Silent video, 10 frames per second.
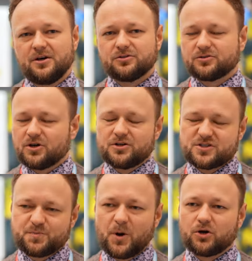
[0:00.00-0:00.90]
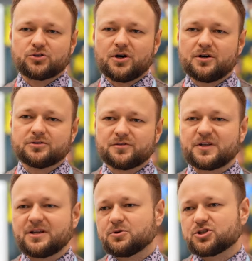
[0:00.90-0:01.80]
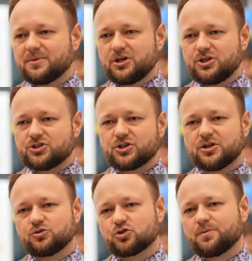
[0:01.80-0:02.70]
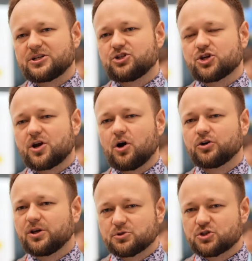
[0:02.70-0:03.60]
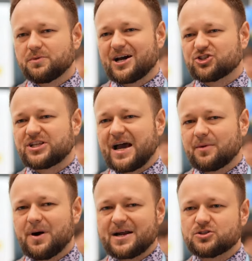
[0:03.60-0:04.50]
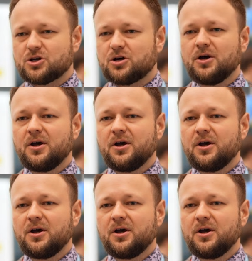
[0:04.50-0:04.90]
no to spoko, to, to wtedy możemy iść e, dużo bardziej szeroko, nie musimy aż tak bardzo